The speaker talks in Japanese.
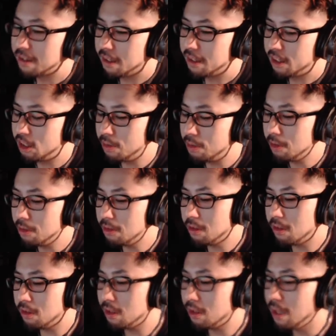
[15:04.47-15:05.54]
自
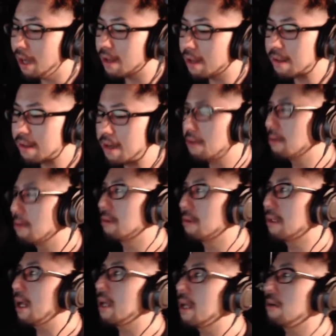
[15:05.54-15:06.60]
分が才能
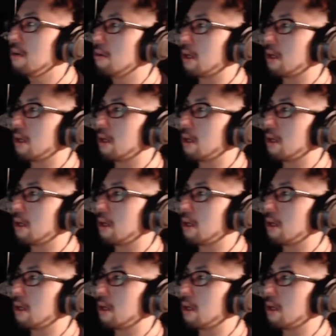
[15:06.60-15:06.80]
ないよ